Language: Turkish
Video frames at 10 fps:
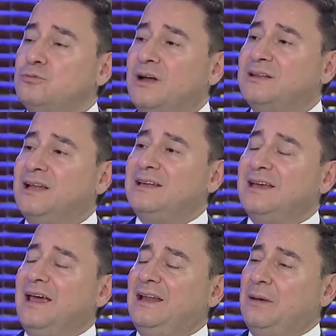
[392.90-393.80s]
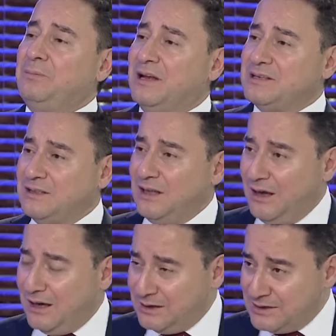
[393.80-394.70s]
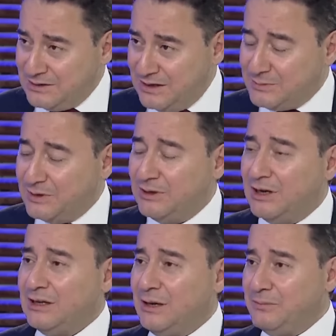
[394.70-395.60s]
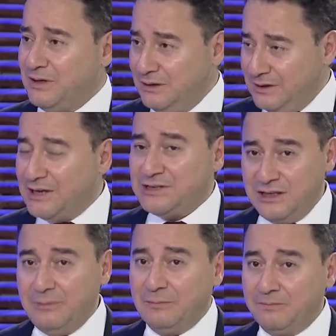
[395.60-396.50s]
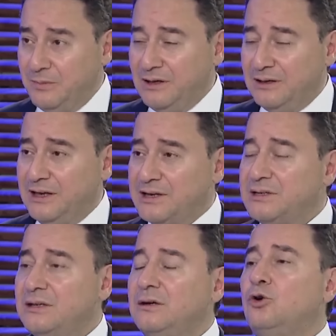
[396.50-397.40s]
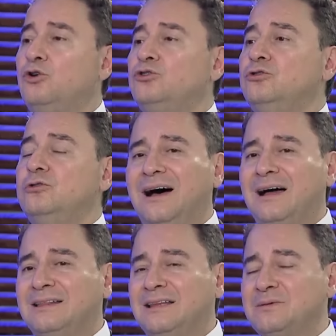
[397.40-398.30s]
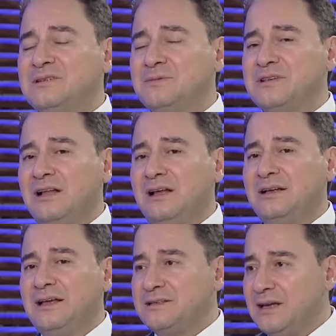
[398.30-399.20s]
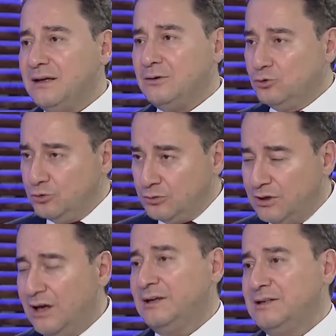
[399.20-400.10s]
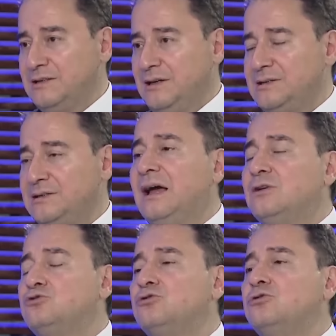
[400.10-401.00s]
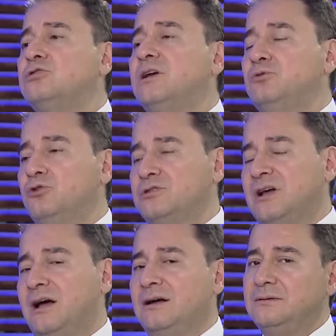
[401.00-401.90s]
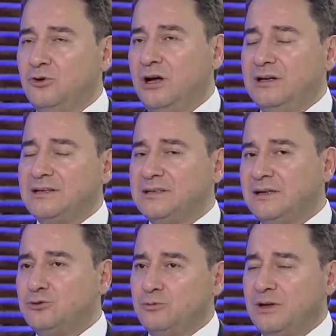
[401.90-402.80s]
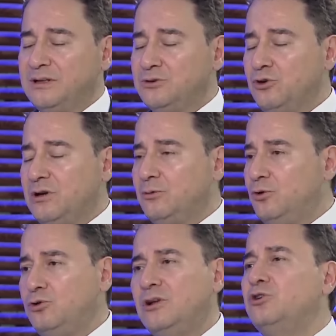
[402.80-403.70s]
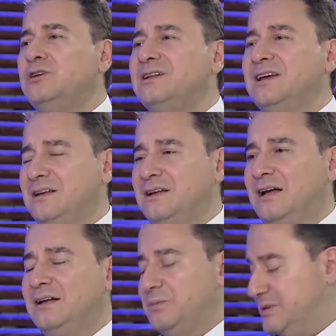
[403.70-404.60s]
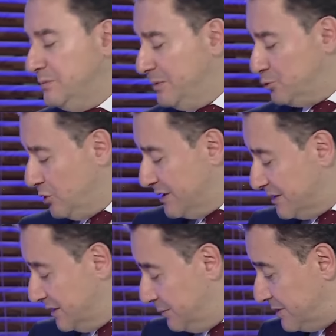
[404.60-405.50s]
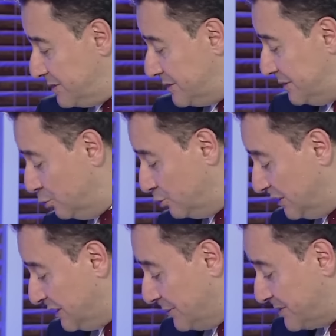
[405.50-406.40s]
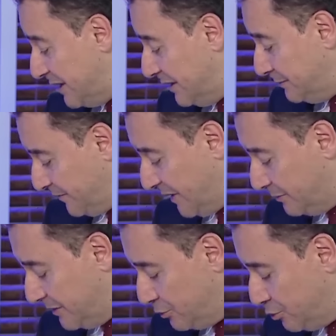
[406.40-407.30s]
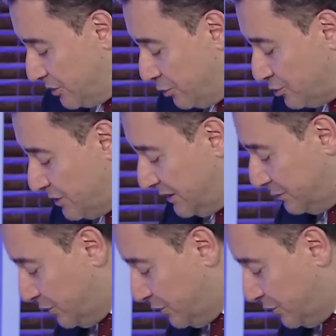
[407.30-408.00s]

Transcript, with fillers: maddelik eylem Planı'nda arkasındayız. Bakın aradan bir yılı geçti değil mi? Evet. Bir yılı geçti. O gün attığımız imzalar neyse onun arkasındayız. Yani şunu demiyoruz ya anayasada şu madde şöyle böyle öyle değil yani. Bizim ama şu hazırlığımız onu da kapsayan yani biraz önce gösterdim